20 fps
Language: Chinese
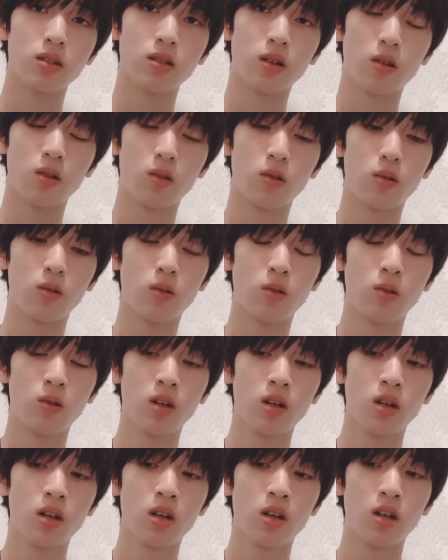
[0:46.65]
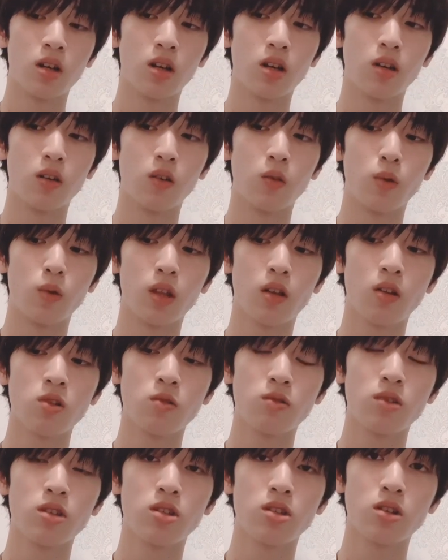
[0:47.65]
然后，呃，回到
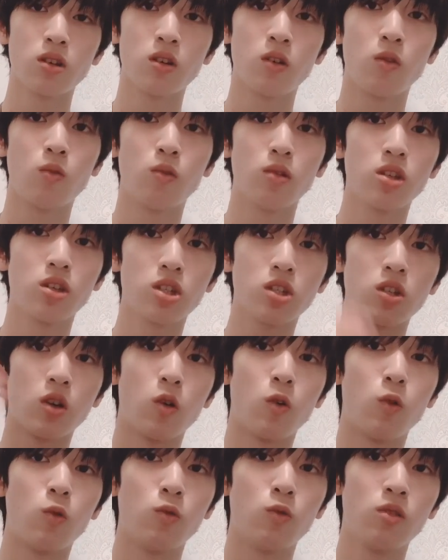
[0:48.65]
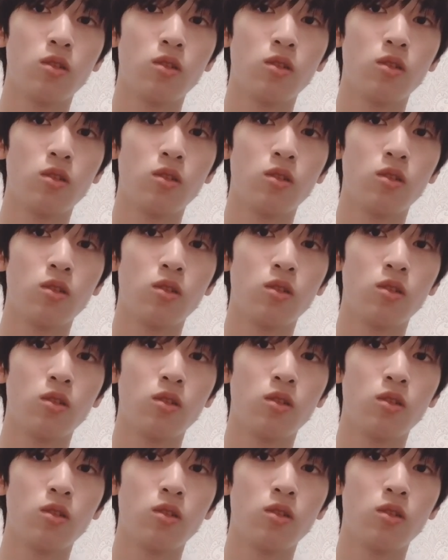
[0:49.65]
重庆之后，我的手